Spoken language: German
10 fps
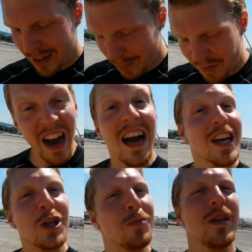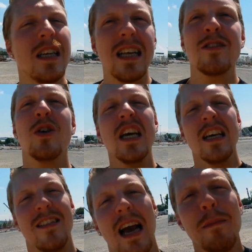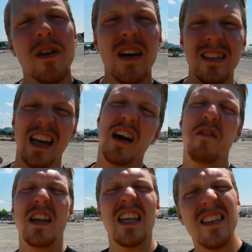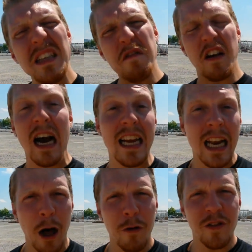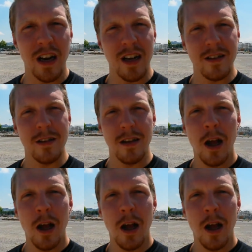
Pfarrer gespielt. Also sie haben quasi ihrer Fantasie freien Lauf gelassen.